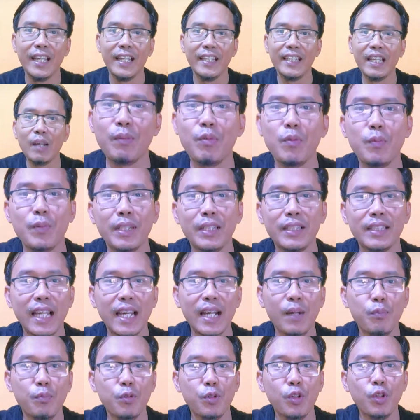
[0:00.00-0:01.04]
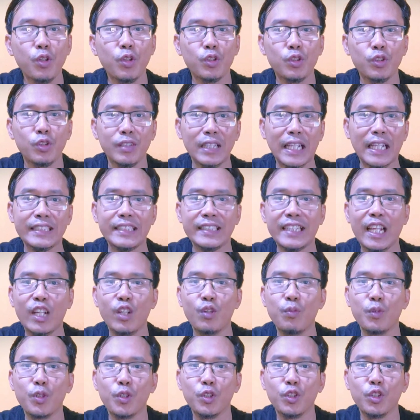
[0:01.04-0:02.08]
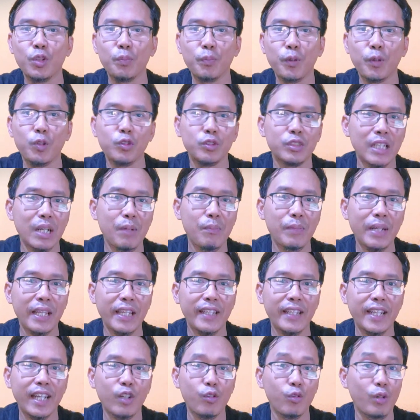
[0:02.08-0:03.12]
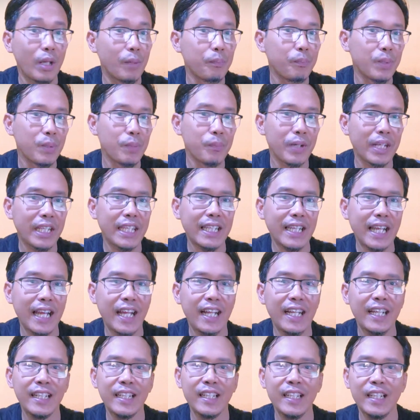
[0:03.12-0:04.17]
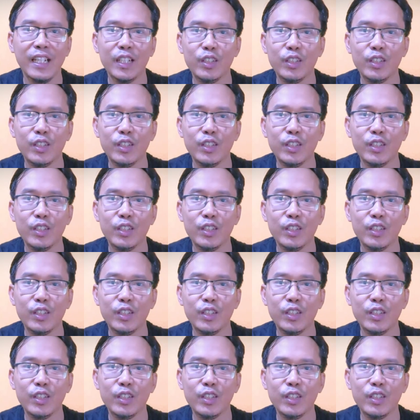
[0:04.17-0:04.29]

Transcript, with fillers: Ia meminta buruh untuk tak selalu menuntut pengusaha menaikkan UMP mereka,